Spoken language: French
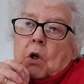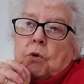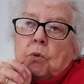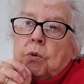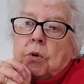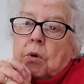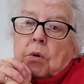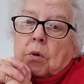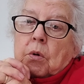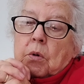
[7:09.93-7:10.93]
Donc,
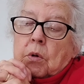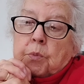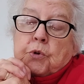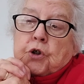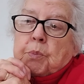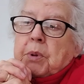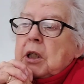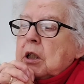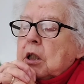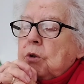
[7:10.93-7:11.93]
euh, puis j'ai pas
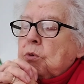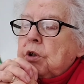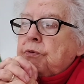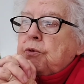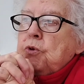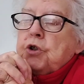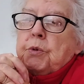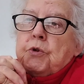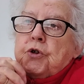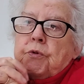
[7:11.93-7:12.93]
les crayons qu'il faut. Je,
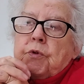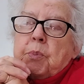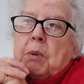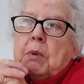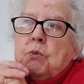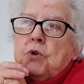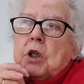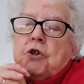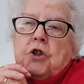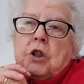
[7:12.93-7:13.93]
ne vais pas m'amuser
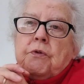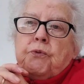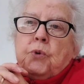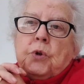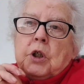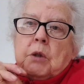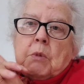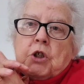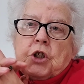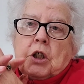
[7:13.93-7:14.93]
à acheter des feutres et des
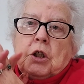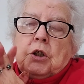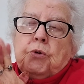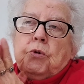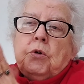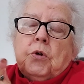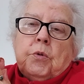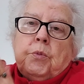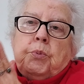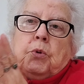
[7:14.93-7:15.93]
machins et des trucs
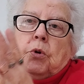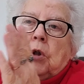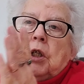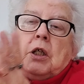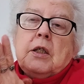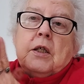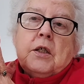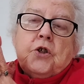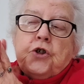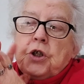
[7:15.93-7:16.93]
pour les laisser
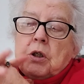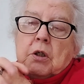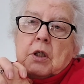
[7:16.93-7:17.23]
sécher. Hein.